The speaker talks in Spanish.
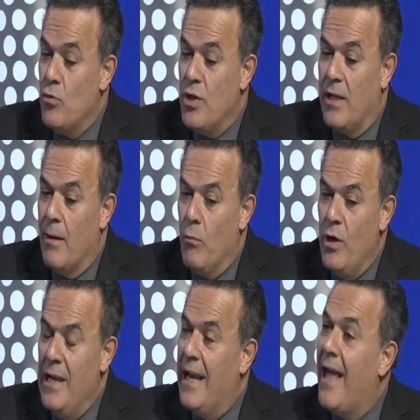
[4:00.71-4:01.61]
música muy
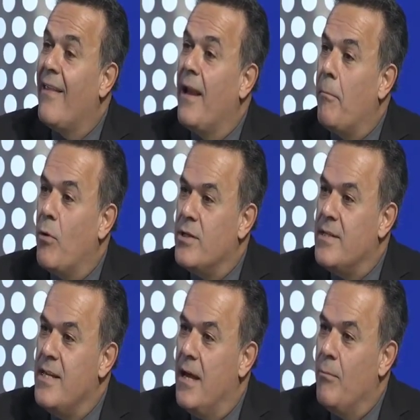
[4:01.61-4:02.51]
ligada a la
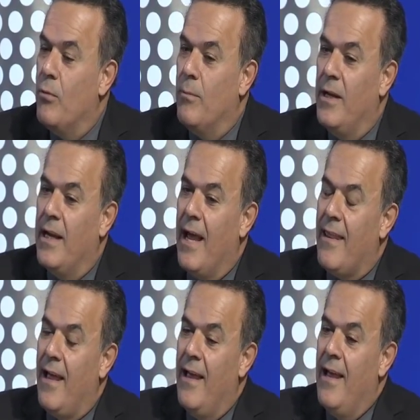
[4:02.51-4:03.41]
poesía,
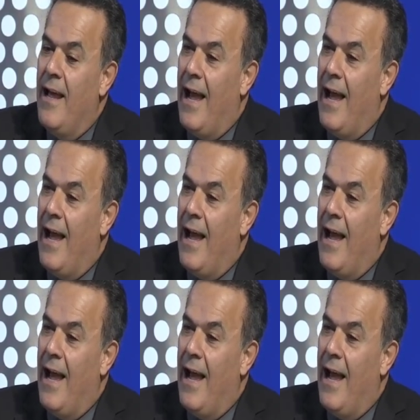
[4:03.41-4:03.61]
ligada